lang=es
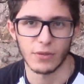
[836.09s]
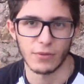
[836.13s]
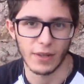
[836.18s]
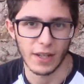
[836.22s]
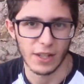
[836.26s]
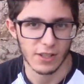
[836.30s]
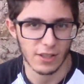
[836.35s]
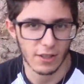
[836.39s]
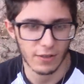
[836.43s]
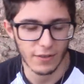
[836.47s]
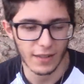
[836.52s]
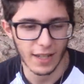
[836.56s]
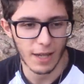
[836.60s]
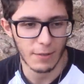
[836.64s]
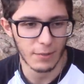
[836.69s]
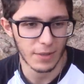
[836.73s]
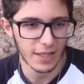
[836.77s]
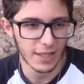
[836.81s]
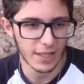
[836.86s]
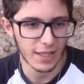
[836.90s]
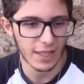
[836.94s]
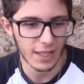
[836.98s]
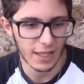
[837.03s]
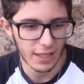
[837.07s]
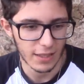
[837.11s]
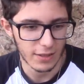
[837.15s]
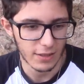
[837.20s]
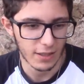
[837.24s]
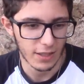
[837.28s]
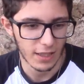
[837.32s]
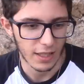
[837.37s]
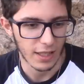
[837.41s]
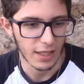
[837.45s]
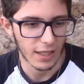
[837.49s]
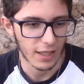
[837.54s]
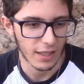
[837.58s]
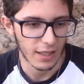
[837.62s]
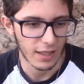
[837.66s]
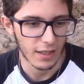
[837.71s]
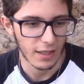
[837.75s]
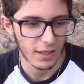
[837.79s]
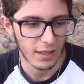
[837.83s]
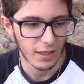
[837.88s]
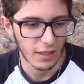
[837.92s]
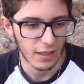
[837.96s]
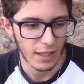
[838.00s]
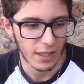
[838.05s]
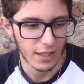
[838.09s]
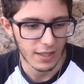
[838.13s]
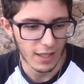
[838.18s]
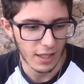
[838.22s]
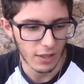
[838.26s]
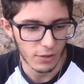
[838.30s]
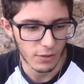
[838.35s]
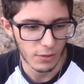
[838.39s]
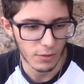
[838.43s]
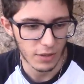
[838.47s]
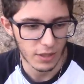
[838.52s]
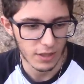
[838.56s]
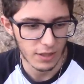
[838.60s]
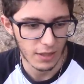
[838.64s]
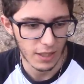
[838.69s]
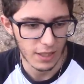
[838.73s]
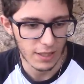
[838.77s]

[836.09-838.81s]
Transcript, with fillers: Filosóficamente creo que es algo,